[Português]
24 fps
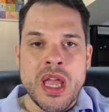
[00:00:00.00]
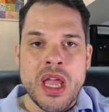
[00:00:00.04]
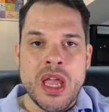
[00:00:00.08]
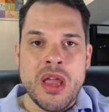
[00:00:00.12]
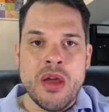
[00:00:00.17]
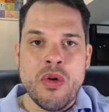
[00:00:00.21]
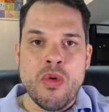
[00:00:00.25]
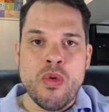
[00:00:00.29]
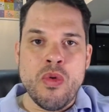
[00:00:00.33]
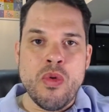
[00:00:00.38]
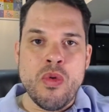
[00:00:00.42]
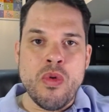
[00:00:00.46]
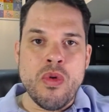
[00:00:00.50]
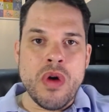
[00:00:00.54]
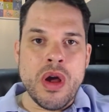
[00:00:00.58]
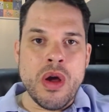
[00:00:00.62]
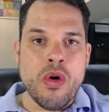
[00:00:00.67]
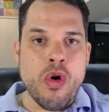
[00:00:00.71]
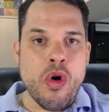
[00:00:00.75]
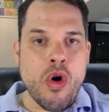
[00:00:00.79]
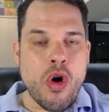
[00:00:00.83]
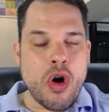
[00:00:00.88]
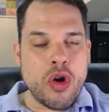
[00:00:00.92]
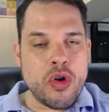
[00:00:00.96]
eu,
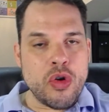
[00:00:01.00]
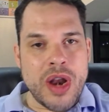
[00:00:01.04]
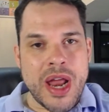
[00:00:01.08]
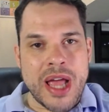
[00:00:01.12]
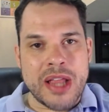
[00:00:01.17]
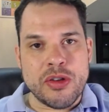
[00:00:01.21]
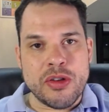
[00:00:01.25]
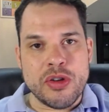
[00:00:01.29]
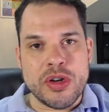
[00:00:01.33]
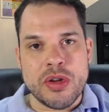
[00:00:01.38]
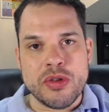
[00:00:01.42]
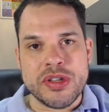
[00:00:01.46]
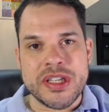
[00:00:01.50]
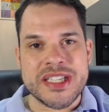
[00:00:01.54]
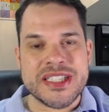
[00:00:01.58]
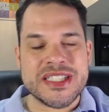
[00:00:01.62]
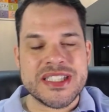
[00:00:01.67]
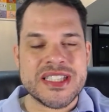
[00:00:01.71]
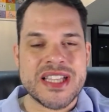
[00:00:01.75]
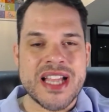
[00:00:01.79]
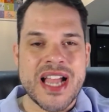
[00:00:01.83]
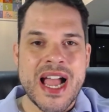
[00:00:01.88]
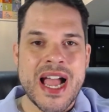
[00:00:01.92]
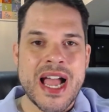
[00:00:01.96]
eu rolo lá do não
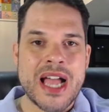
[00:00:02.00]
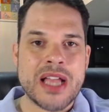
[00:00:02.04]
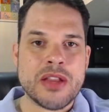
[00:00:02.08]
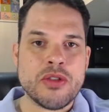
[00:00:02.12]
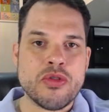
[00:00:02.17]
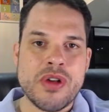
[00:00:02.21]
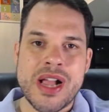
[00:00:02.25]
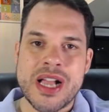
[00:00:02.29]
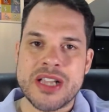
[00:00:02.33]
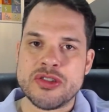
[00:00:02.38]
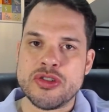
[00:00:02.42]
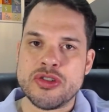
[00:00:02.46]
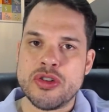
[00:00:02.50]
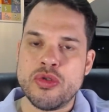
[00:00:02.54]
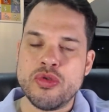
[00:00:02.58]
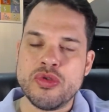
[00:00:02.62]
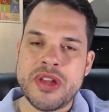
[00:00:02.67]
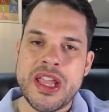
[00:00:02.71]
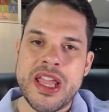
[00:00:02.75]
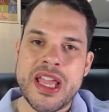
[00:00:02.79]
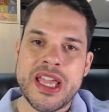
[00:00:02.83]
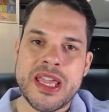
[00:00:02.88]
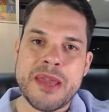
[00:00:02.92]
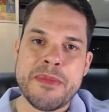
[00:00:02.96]
testado, caso eu
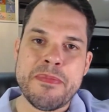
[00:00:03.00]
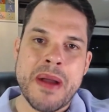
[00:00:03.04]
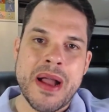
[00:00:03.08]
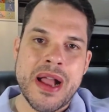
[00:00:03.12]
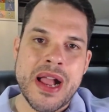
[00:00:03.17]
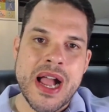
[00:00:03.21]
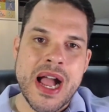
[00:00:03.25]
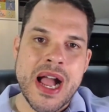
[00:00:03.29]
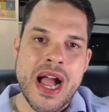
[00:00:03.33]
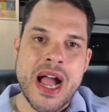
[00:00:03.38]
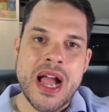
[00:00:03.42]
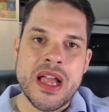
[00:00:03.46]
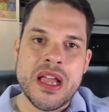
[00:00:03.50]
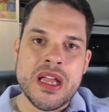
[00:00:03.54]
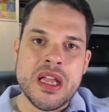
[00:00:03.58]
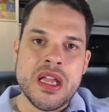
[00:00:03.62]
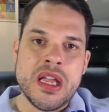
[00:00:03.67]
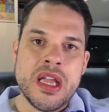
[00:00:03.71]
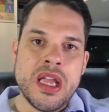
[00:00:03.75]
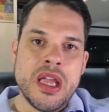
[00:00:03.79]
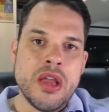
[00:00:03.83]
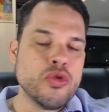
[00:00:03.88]
não tenha que pagar,